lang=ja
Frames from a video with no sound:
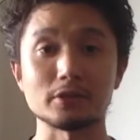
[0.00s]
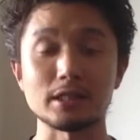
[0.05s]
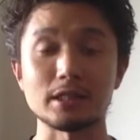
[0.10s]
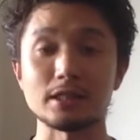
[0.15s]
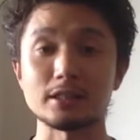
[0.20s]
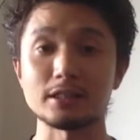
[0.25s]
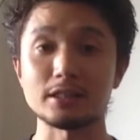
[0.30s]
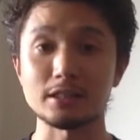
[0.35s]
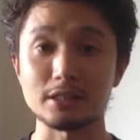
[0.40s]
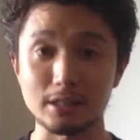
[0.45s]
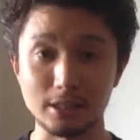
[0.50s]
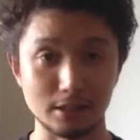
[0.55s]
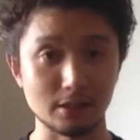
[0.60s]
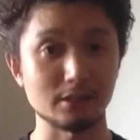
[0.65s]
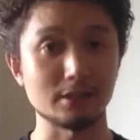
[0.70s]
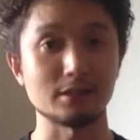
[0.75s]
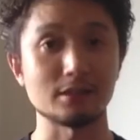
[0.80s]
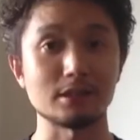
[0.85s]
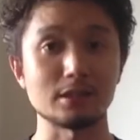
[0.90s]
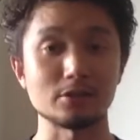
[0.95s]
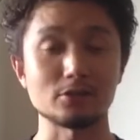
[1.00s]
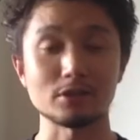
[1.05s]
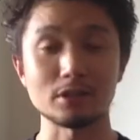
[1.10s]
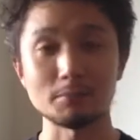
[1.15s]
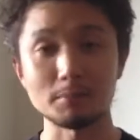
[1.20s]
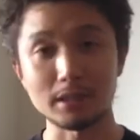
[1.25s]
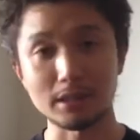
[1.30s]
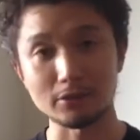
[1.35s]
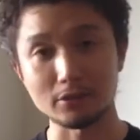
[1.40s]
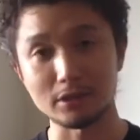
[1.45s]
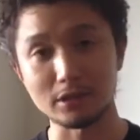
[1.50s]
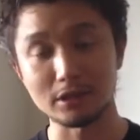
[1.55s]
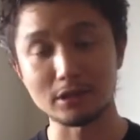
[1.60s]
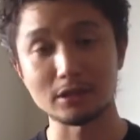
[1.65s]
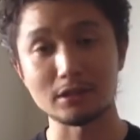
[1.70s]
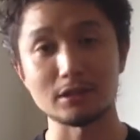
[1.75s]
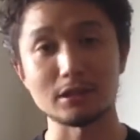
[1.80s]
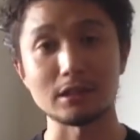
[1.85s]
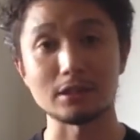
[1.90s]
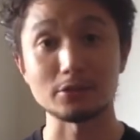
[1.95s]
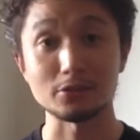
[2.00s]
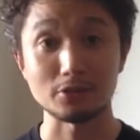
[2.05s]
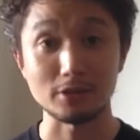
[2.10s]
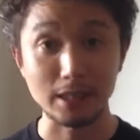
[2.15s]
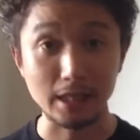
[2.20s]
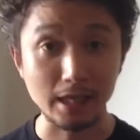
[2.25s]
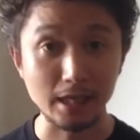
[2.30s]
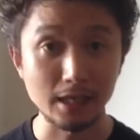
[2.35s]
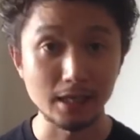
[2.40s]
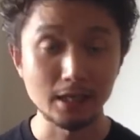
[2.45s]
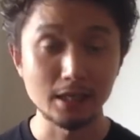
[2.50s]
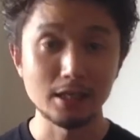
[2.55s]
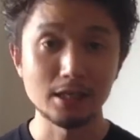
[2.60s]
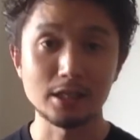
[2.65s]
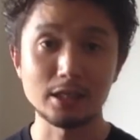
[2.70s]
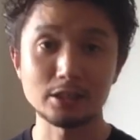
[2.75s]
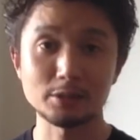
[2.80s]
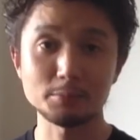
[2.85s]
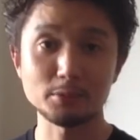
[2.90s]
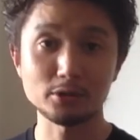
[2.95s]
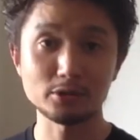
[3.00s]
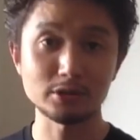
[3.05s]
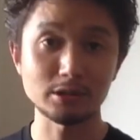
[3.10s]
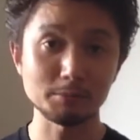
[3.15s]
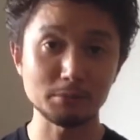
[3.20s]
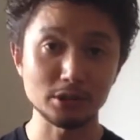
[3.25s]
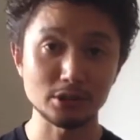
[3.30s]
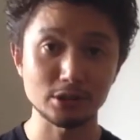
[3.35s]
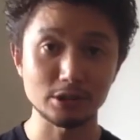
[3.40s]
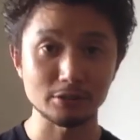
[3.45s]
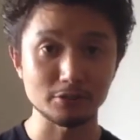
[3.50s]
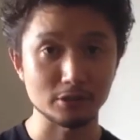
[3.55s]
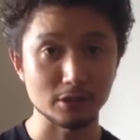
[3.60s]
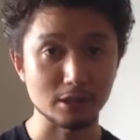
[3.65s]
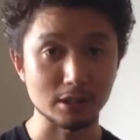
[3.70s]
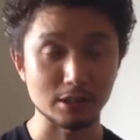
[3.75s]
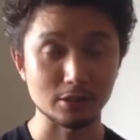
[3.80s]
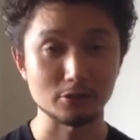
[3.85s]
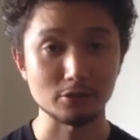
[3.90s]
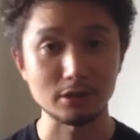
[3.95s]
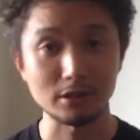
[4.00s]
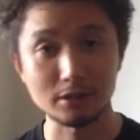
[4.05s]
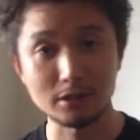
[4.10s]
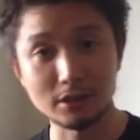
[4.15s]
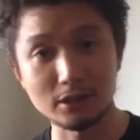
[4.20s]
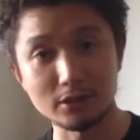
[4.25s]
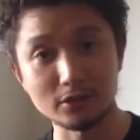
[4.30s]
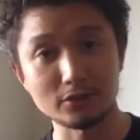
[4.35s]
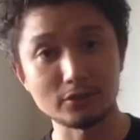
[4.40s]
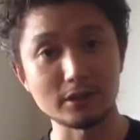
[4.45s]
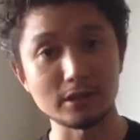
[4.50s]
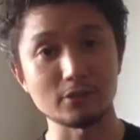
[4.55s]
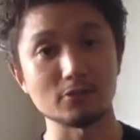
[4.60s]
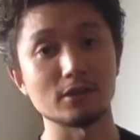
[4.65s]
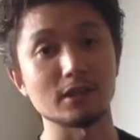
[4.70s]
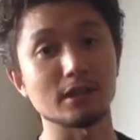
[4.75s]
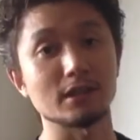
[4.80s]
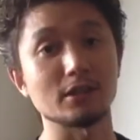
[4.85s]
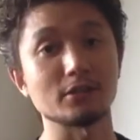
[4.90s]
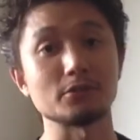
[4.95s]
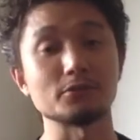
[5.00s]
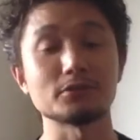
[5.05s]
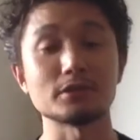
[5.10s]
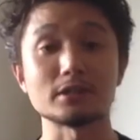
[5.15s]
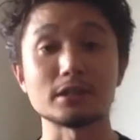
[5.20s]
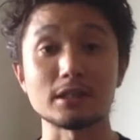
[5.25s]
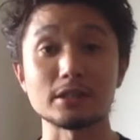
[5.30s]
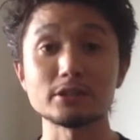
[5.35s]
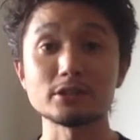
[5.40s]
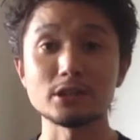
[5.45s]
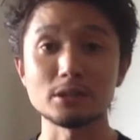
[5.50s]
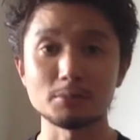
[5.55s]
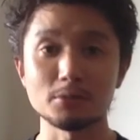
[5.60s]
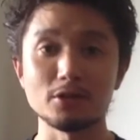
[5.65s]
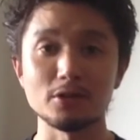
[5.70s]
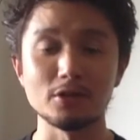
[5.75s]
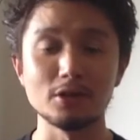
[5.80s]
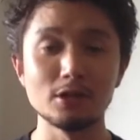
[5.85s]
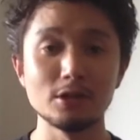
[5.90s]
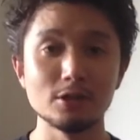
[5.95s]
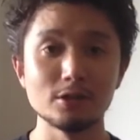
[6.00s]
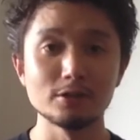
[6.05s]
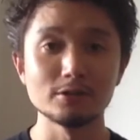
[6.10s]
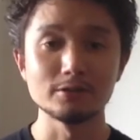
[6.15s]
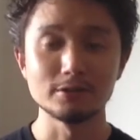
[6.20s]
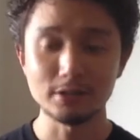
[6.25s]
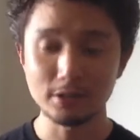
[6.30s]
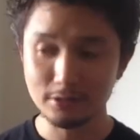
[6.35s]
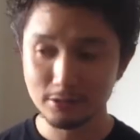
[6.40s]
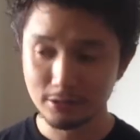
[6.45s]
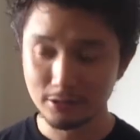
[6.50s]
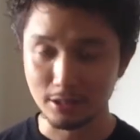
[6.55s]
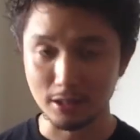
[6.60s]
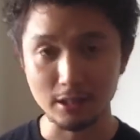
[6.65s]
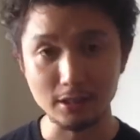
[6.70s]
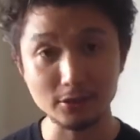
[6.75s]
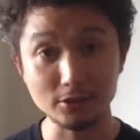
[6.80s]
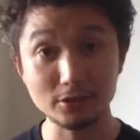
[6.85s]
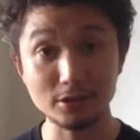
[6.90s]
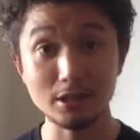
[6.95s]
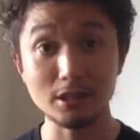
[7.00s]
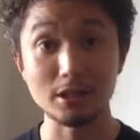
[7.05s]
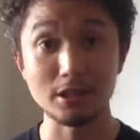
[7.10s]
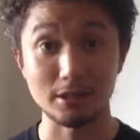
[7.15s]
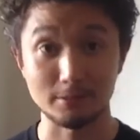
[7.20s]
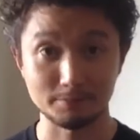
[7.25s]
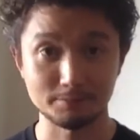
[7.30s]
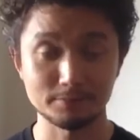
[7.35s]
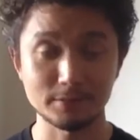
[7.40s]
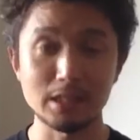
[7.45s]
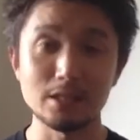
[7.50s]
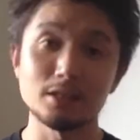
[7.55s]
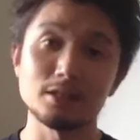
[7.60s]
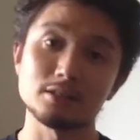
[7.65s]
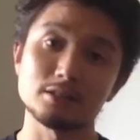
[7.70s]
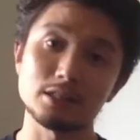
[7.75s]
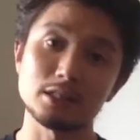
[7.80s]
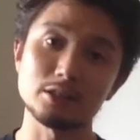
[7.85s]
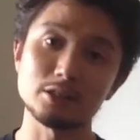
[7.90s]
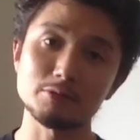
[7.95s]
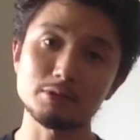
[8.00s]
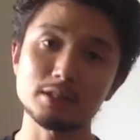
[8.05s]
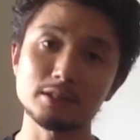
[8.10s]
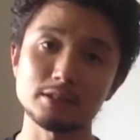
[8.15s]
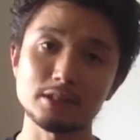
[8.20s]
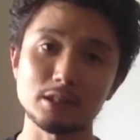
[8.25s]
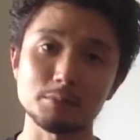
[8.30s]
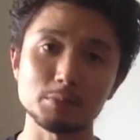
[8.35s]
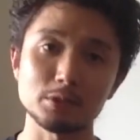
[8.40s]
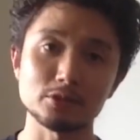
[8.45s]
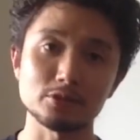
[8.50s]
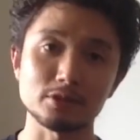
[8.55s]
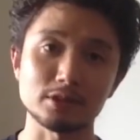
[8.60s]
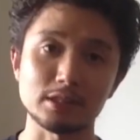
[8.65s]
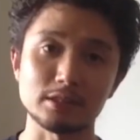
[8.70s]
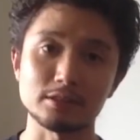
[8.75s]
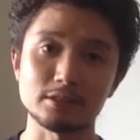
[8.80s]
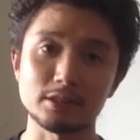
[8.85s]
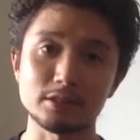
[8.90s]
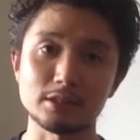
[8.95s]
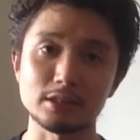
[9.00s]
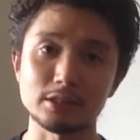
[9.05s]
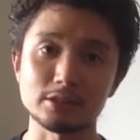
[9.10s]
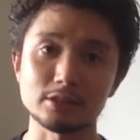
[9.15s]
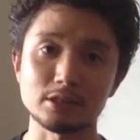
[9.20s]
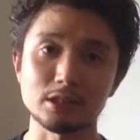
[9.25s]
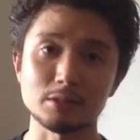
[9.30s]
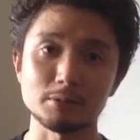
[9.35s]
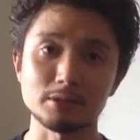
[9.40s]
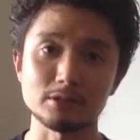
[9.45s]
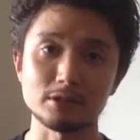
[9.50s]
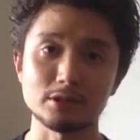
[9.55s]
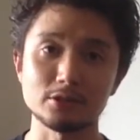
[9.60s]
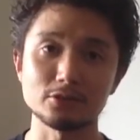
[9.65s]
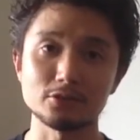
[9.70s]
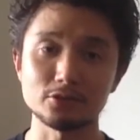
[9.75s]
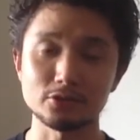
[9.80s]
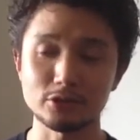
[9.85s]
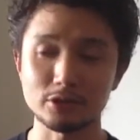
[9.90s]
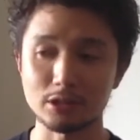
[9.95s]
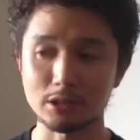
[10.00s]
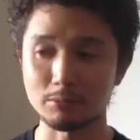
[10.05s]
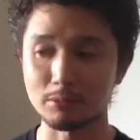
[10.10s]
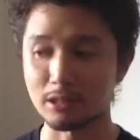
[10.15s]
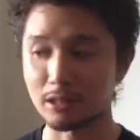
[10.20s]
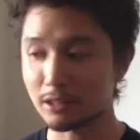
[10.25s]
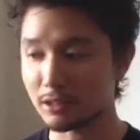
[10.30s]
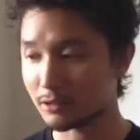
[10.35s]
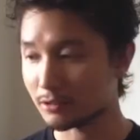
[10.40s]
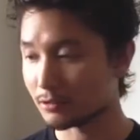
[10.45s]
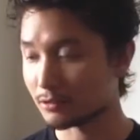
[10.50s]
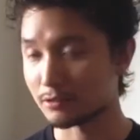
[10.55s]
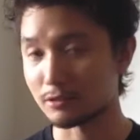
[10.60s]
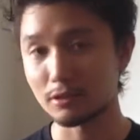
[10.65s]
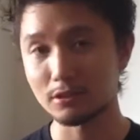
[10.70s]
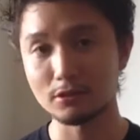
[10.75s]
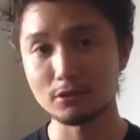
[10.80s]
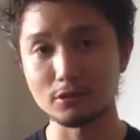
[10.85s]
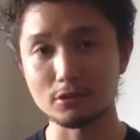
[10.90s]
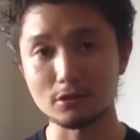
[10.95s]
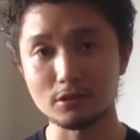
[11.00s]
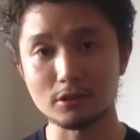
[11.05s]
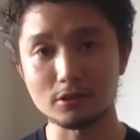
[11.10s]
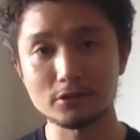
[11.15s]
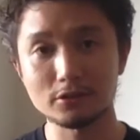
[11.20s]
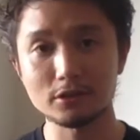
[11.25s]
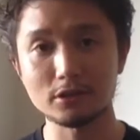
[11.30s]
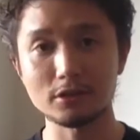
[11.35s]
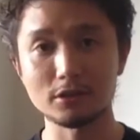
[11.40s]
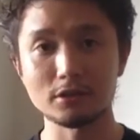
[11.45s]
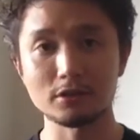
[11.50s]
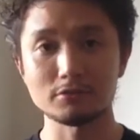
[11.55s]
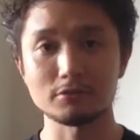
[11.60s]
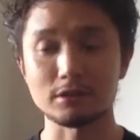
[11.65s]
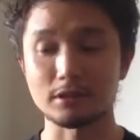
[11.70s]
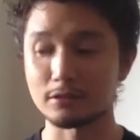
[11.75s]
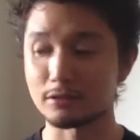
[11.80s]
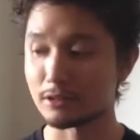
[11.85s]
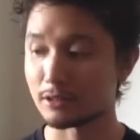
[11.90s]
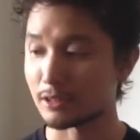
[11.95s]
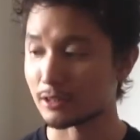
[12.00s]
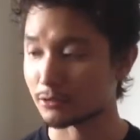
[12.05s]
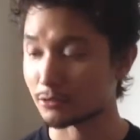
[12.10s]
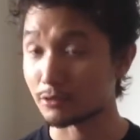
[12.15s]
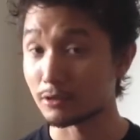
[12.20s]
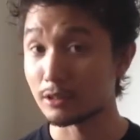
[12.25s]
かギター弾いてたりとかバイオリン弾いてたりとかスポーツでピッチングしてたりとかテニスでこうラケット振ってたりしても全然あれ疲れへんあるいはセラピストさん整体師であれば施術しててもあれ最近なんか疲れなくなったなと